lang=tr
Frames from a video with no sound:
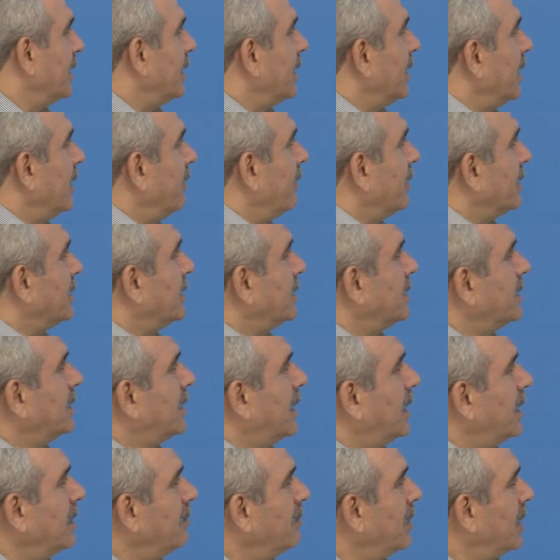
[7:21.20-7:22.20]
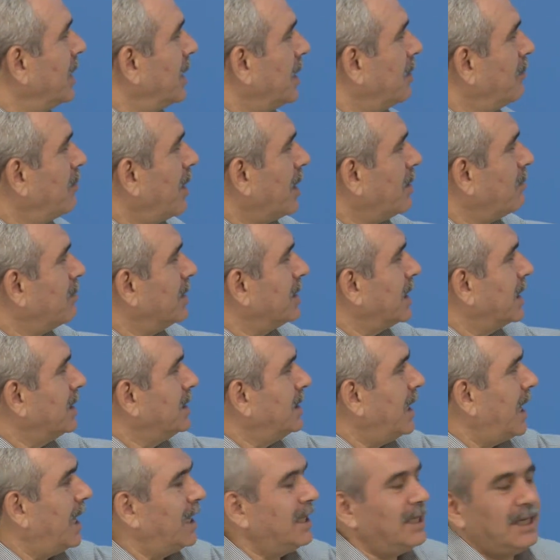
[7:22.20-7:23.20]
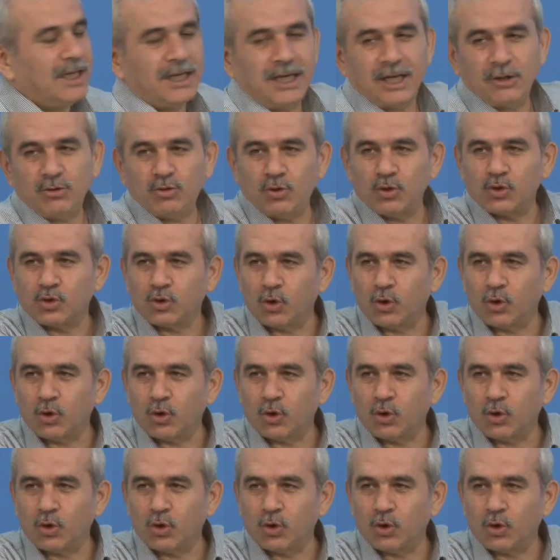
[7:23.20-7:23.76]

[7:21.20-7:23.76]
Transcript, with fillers: Evet kelimelere bakmadan teniyle düz